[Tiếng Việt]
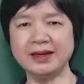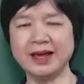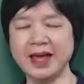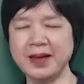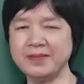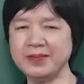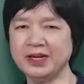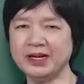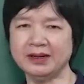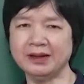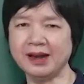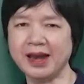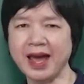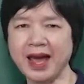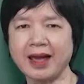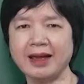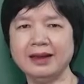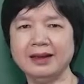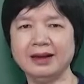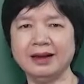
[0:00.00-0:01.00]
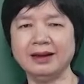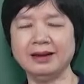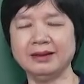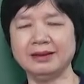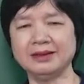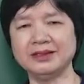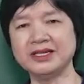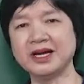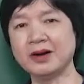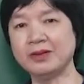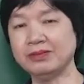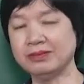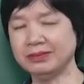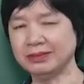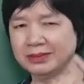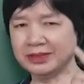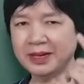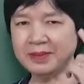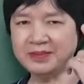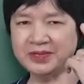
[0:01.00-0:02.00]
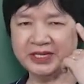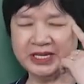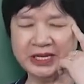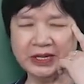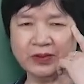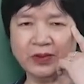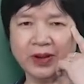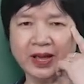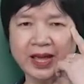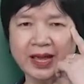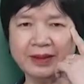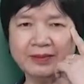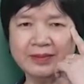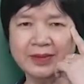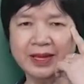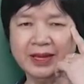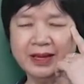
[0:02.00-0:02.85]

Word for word: các em nhớ lại ở trong tâm trí của em.